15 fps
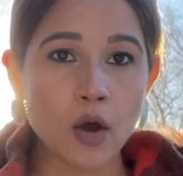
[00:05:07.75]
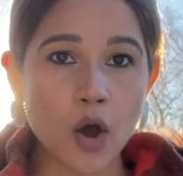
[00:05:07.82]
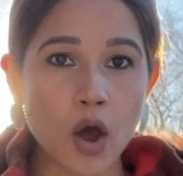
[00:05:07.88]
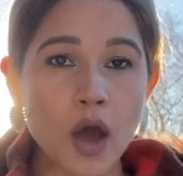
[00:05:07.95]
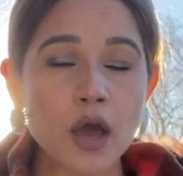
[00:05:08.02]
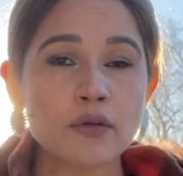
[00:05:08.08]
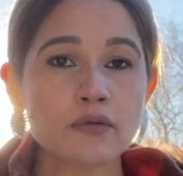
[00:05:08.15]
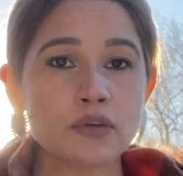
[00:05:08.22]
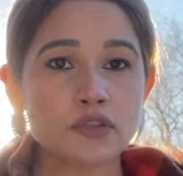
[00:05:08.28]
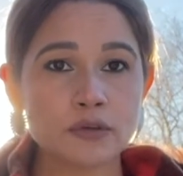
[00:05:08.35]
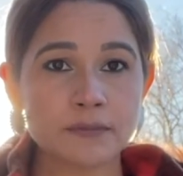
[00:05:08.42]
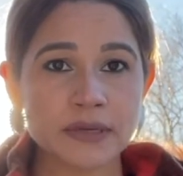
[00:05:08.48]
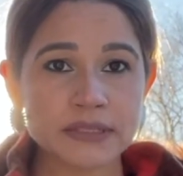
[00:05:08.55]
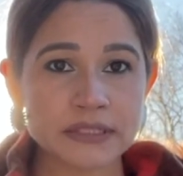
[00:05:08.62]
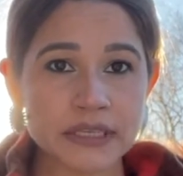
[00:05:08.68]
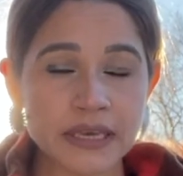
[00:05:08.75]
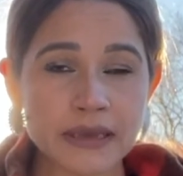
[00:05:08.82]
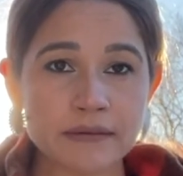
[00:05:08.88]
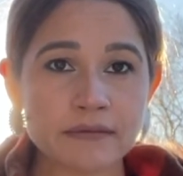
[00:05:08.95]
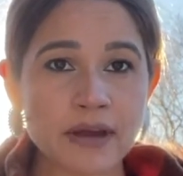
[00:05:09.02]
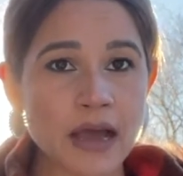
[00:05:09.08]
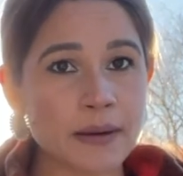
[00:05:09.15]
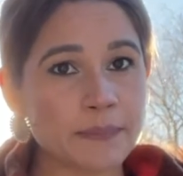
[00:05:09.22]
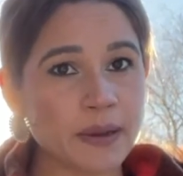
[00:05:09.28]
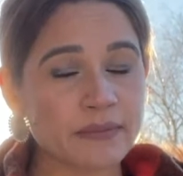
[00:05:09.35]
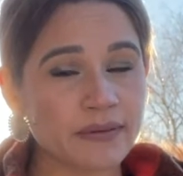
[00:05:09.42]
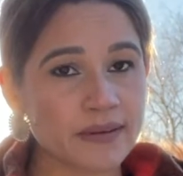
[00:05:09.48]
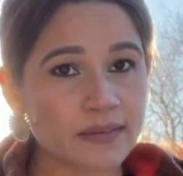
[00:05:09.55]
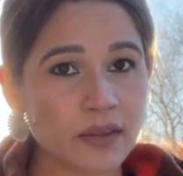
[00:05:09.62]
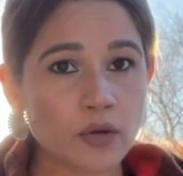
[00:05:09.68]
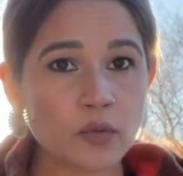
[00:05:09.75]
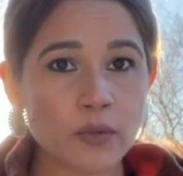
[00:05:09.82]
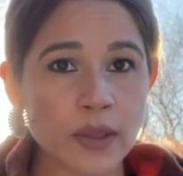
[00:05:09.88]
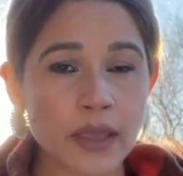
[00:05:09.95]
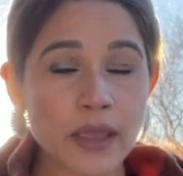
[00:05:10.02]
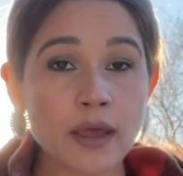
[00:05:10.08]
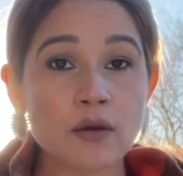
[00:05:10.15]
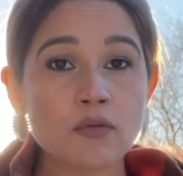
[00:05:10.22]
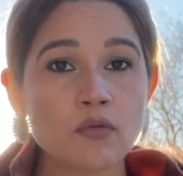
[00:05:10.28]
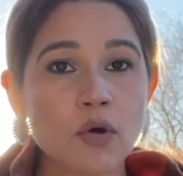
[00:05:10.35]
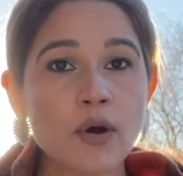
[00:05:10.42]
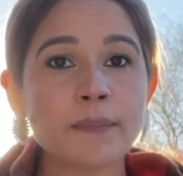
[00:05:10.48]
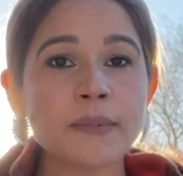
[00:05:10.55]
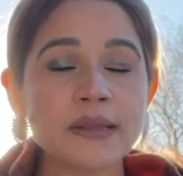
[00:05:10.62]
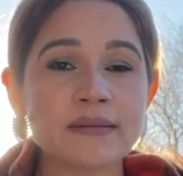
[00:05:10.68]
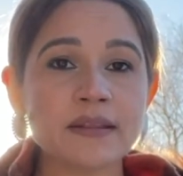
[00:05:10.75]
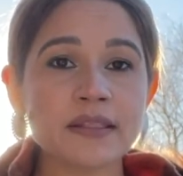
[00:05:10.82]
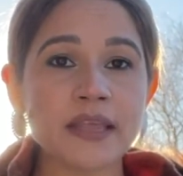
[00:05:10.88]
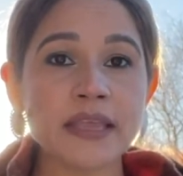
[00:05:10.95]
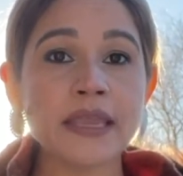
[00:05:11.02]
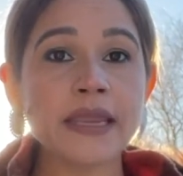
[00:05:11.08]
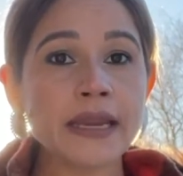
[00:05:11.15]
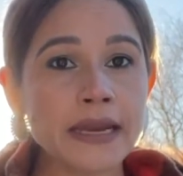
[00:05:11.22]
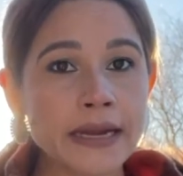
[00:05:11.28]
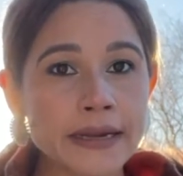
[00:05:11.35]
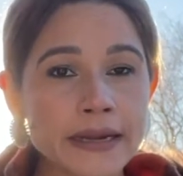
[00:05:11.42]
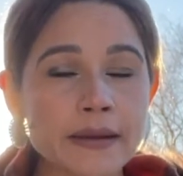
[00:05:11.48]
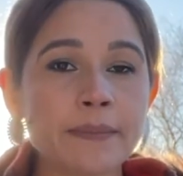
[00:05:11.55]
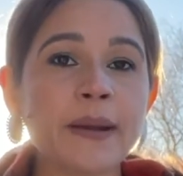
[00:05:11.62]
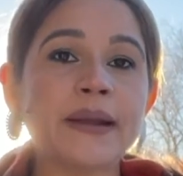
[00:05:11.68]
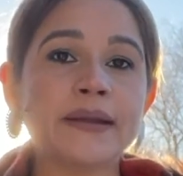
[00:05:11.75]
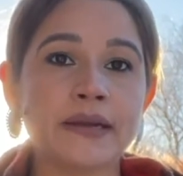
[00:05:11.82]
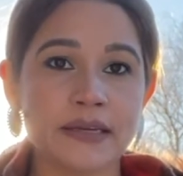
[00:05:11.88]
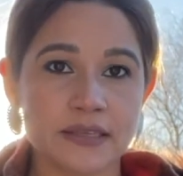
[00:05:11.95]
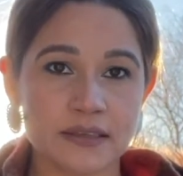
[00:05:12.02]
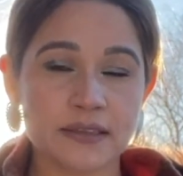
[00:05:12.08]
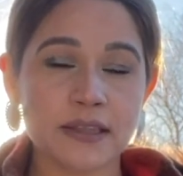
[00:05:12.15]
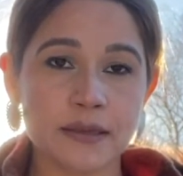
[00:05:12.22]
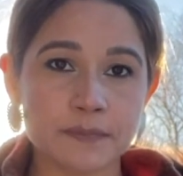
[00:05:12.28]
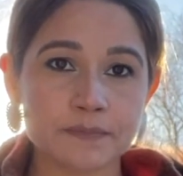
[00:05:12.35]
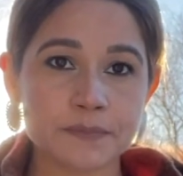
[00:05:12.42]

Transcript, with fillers: और वो जो बच्चे वहां पर फंसे हुए हैं वो अपनी ज़िंदगी इंडिपेंडेंट जीते